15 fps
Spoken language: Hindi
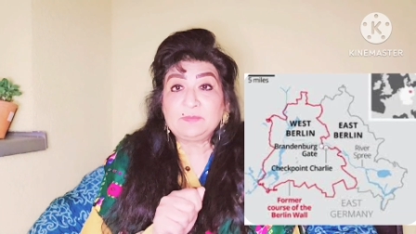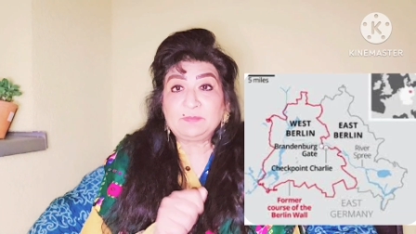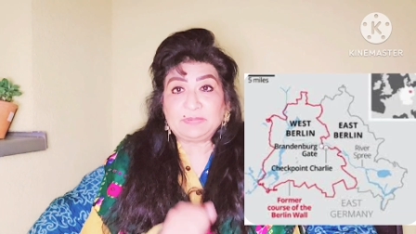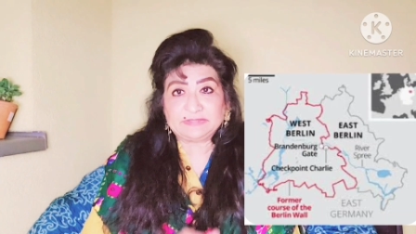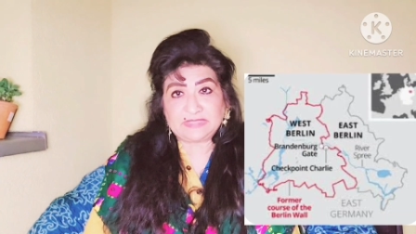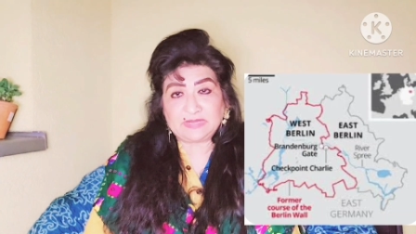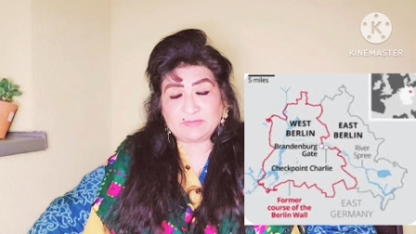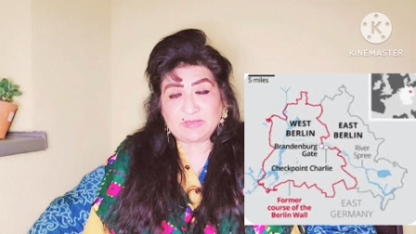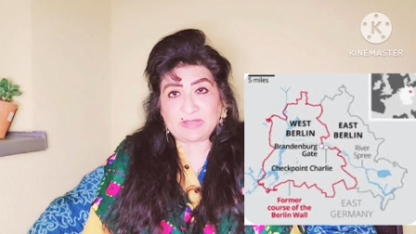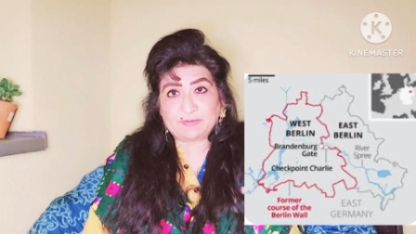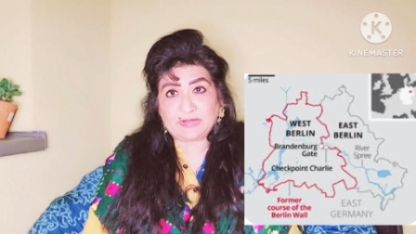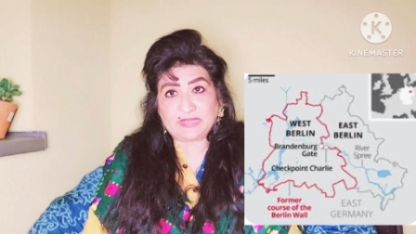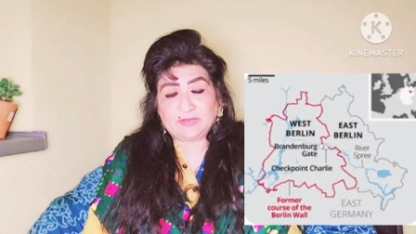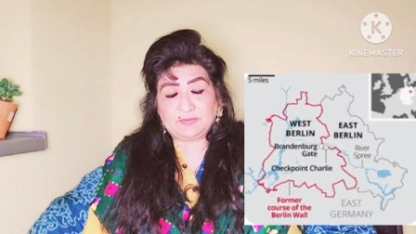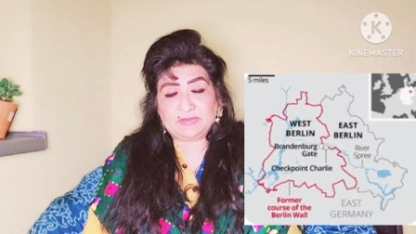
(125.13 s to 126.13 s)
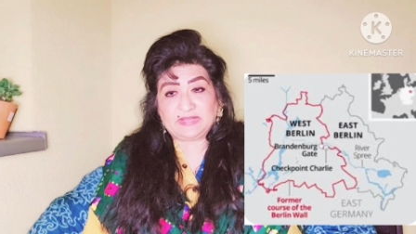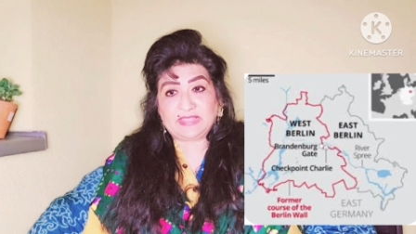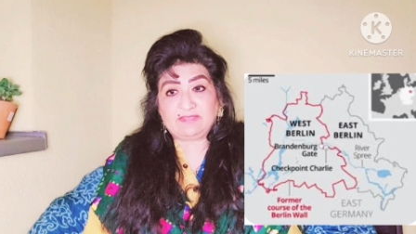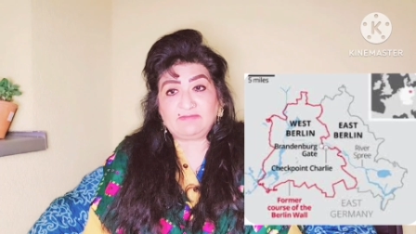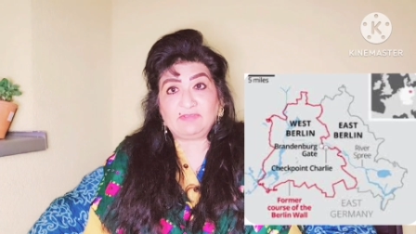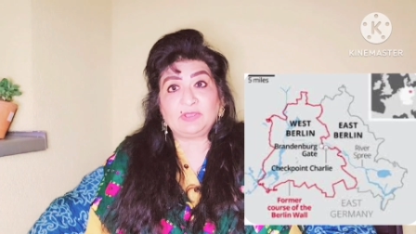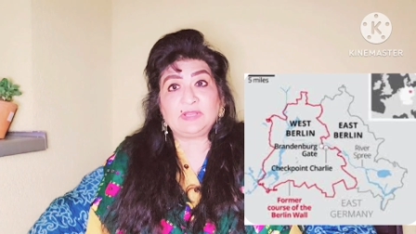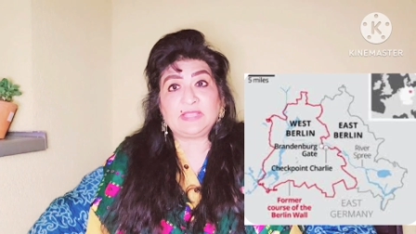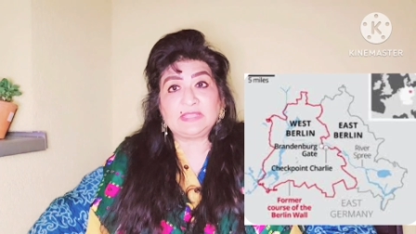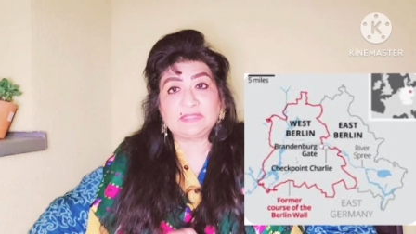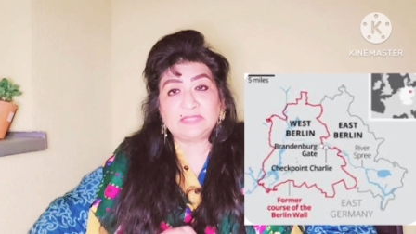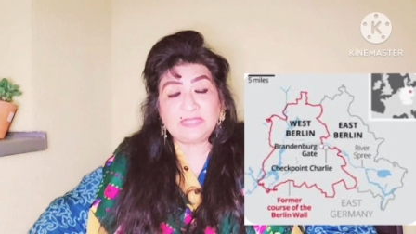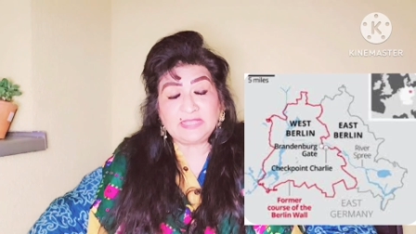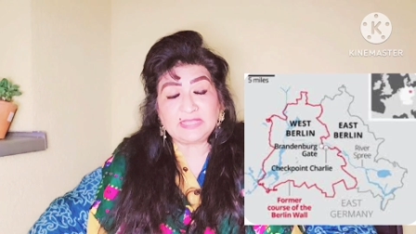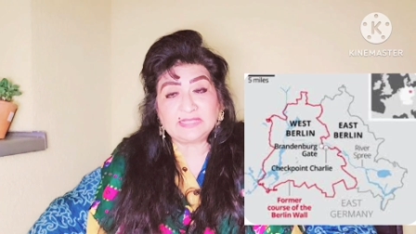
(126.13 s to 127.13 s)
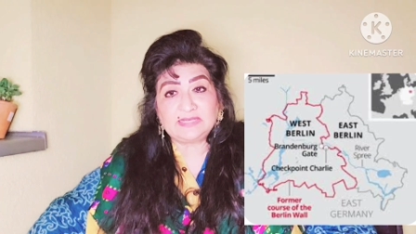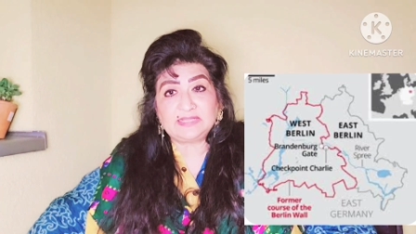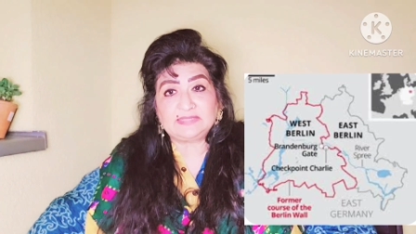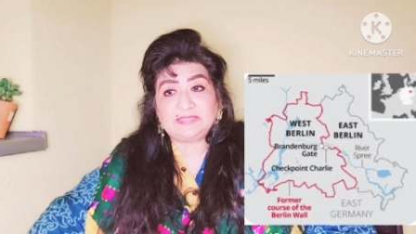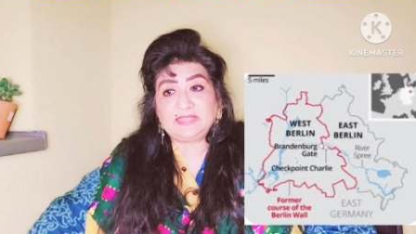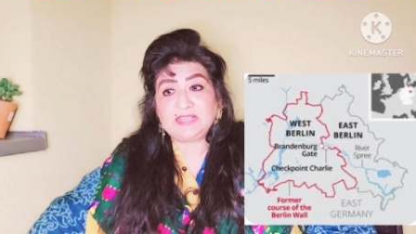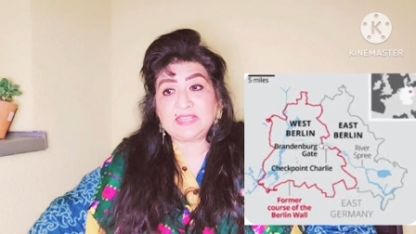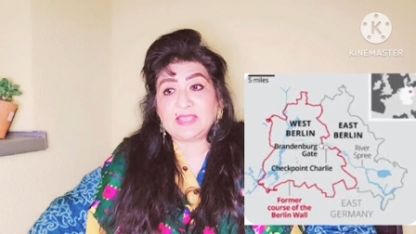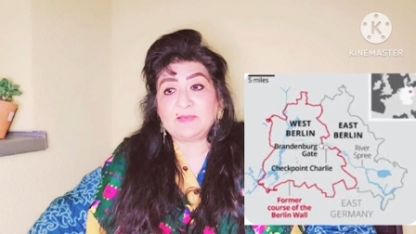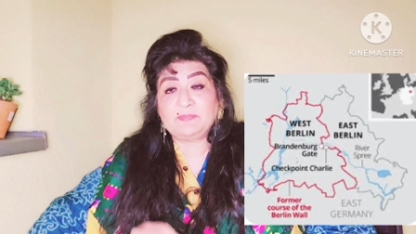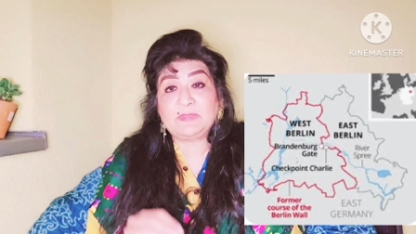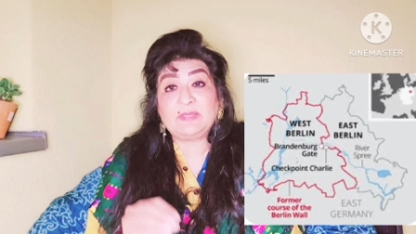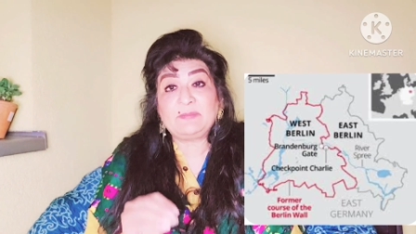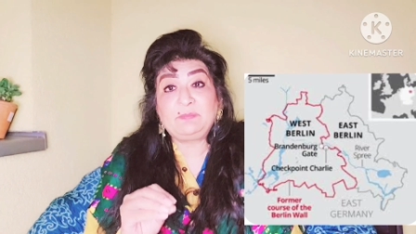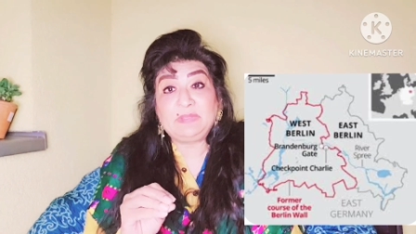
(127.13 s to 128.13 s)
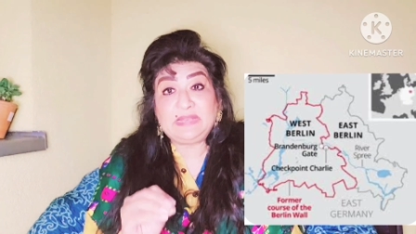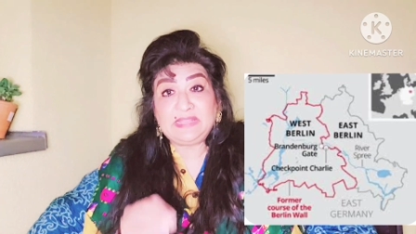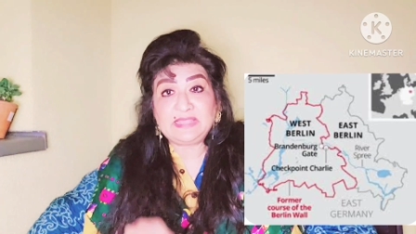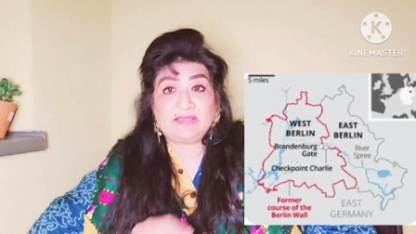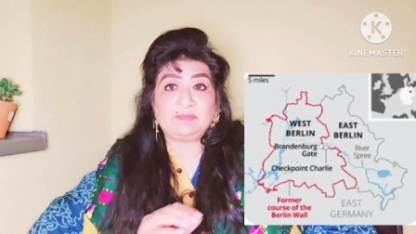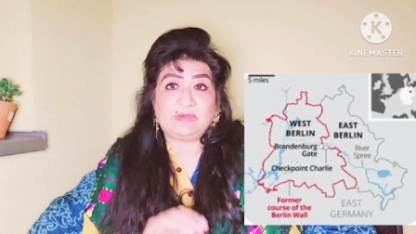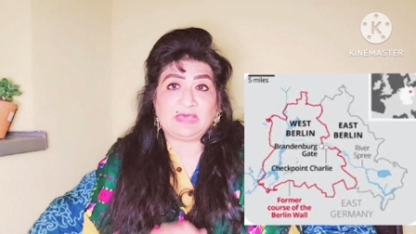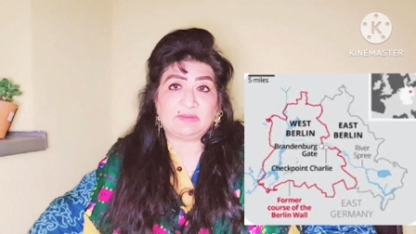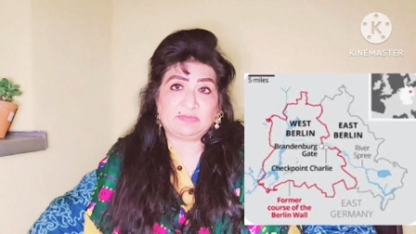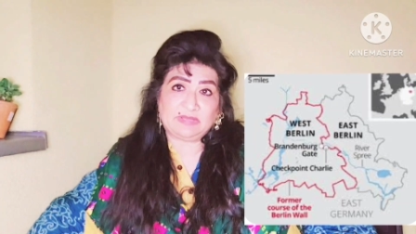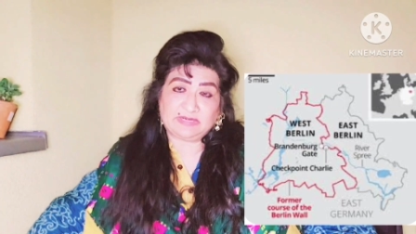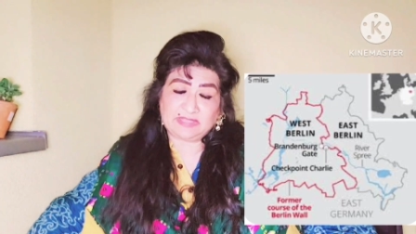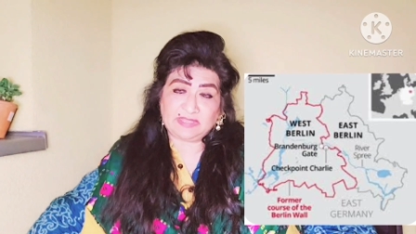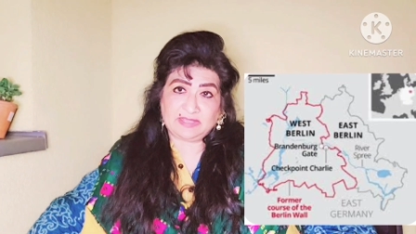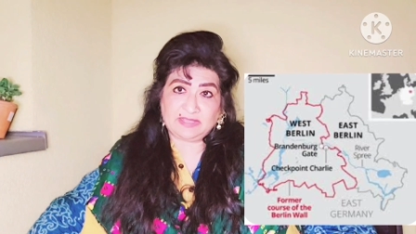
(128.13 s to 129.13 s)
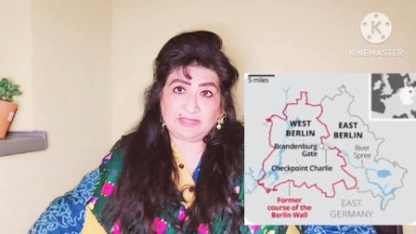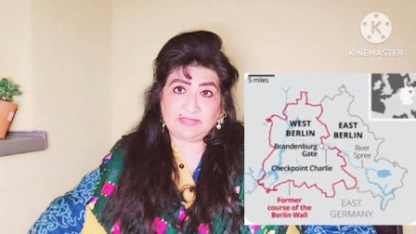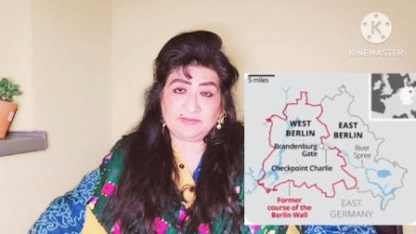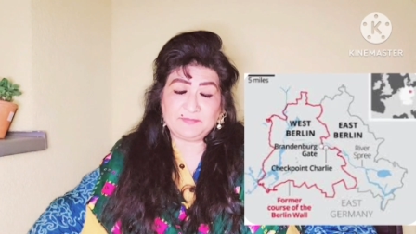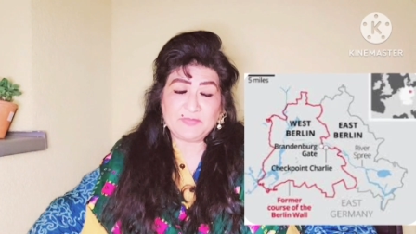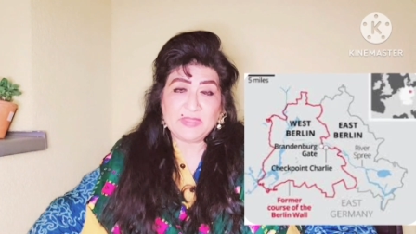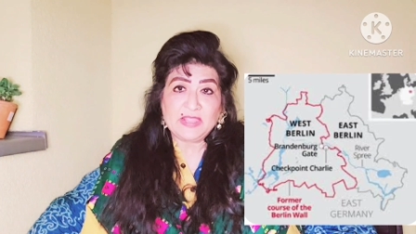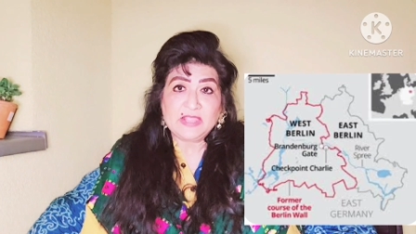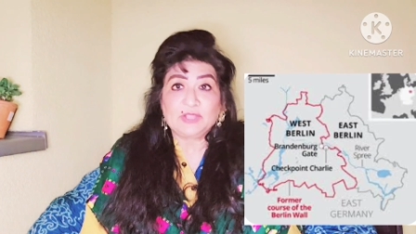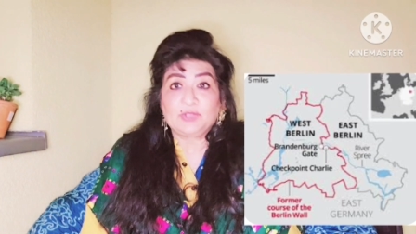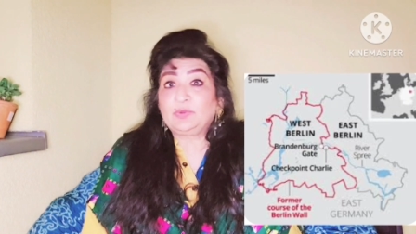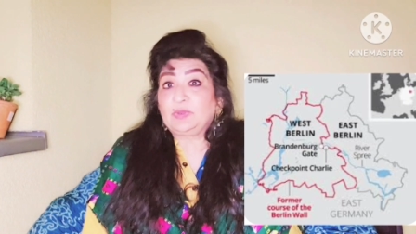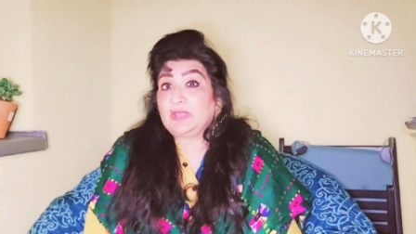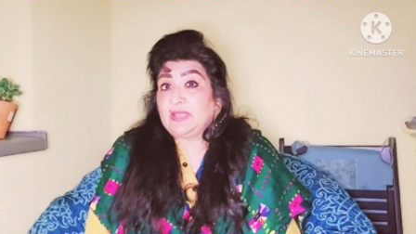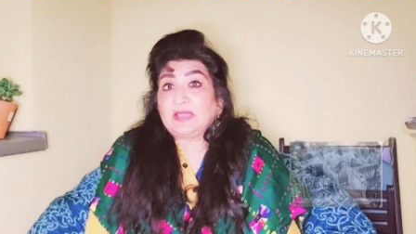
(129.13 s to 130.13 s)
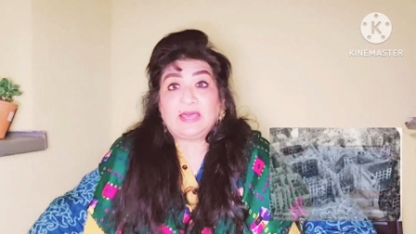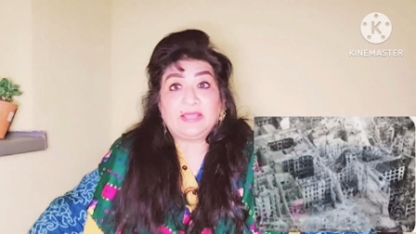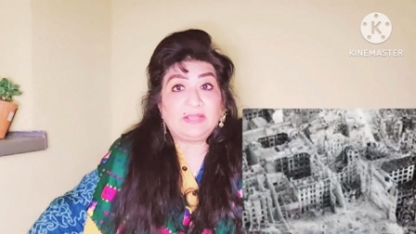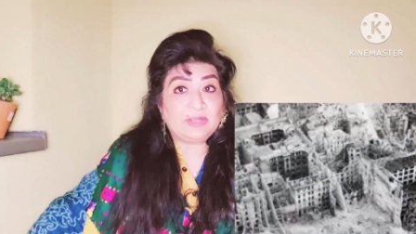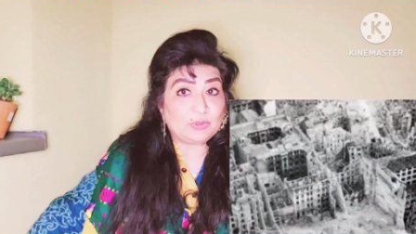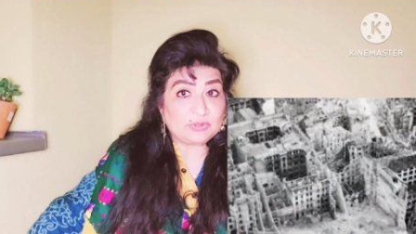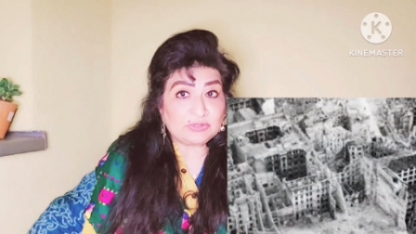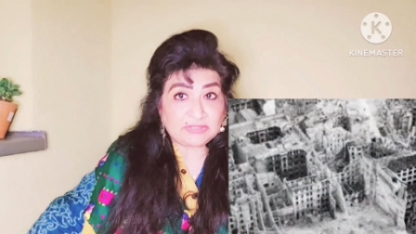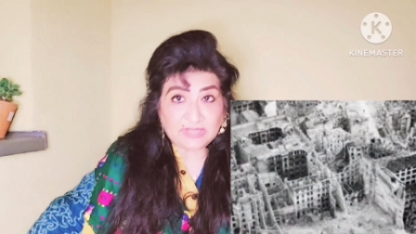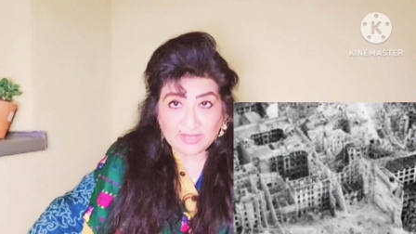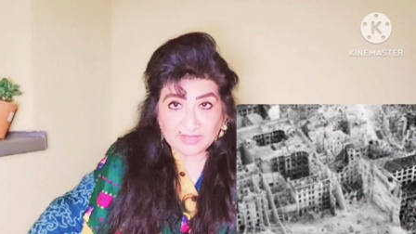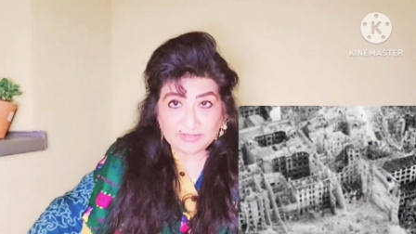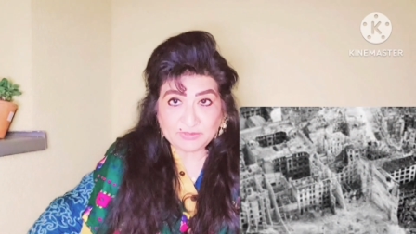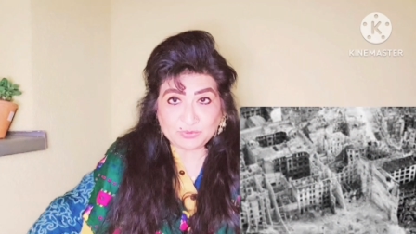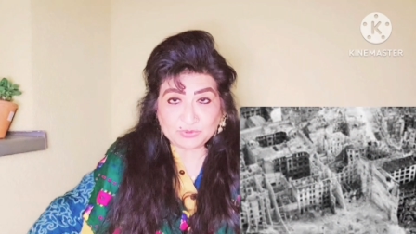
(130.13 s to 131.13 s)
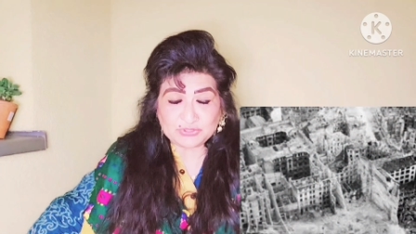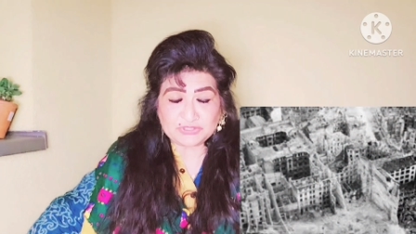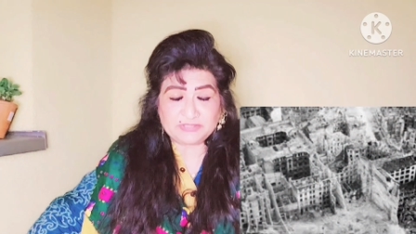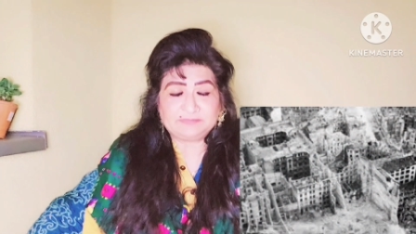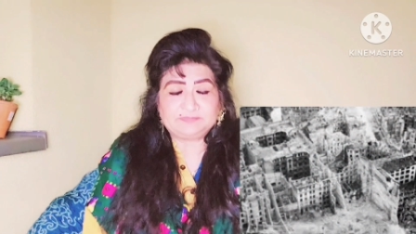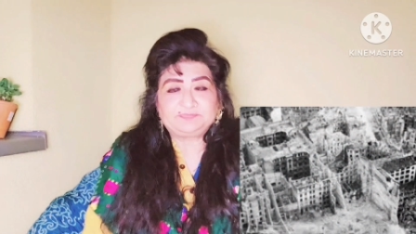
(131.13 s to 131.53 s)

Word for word: पत्थर मार मार के बनाई हुई और इतनी किल्लत थी कि हमने बिलियाँ मार मार के खाई क्योंकि खाने को था ही कुछ